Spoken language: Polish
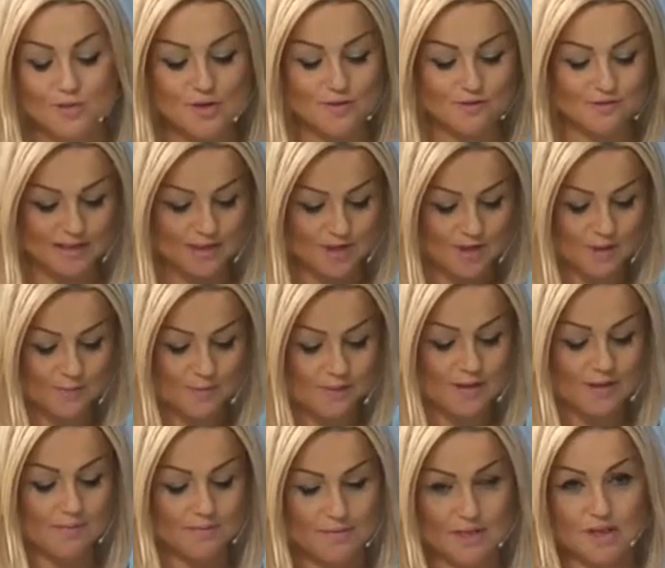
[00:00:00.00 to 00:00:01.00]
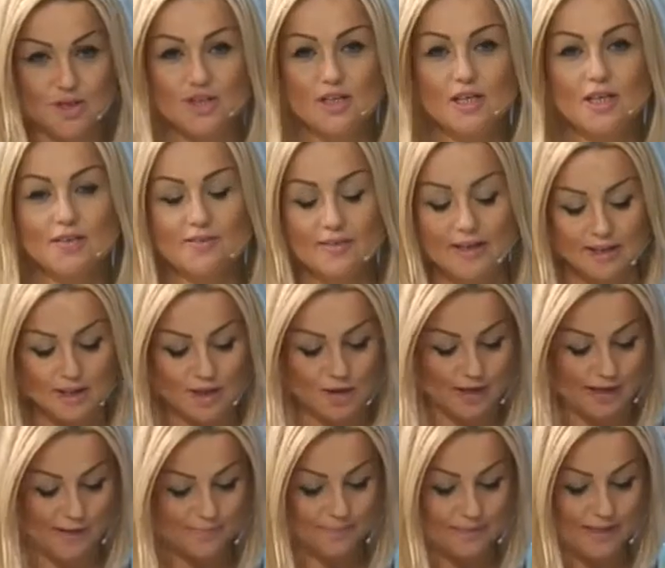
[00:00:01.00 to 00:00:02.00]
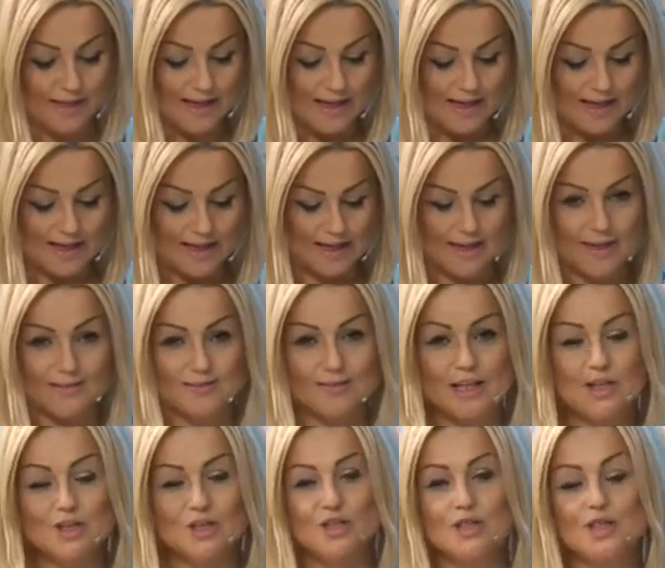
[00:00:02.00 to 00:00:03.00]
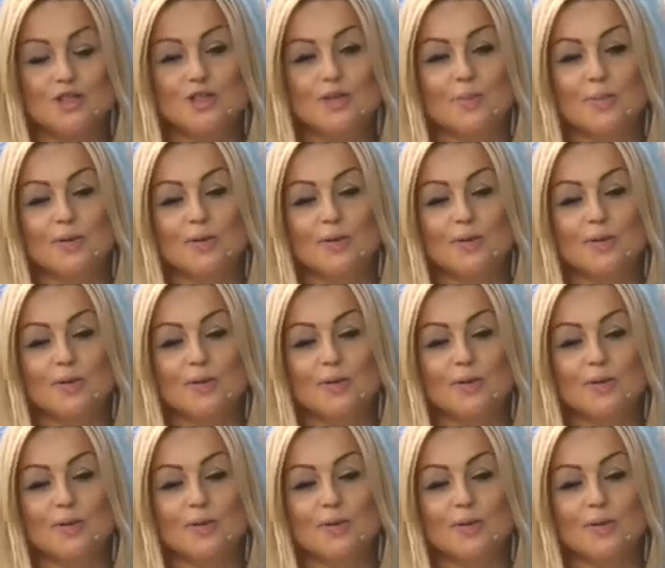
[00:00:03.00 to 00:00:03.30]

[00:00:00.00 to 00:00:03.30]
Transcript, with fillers: się w naszym mieście i w regionie. E, w dalszej części